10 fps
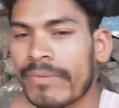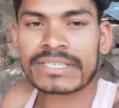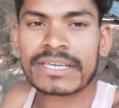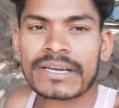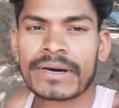
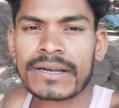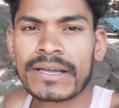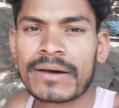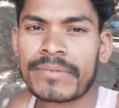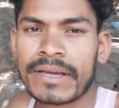बाबा जी है
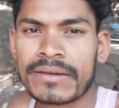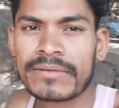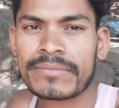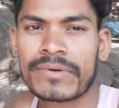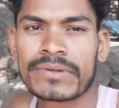हमारे यहाँ के
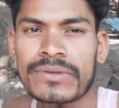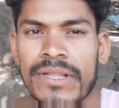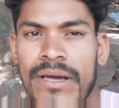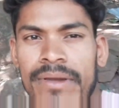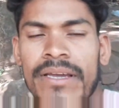
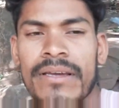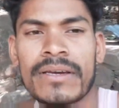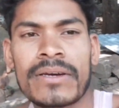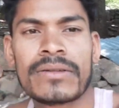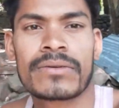मुनीश्वर धाम के
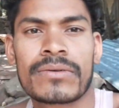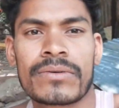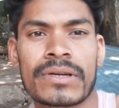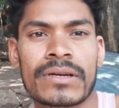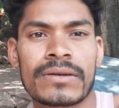
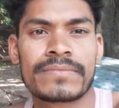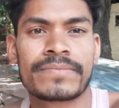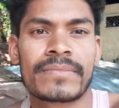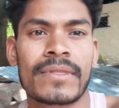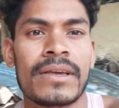और
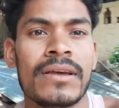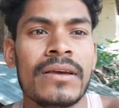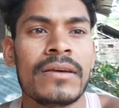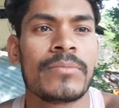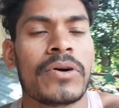
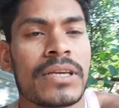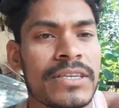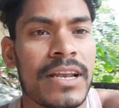बहुत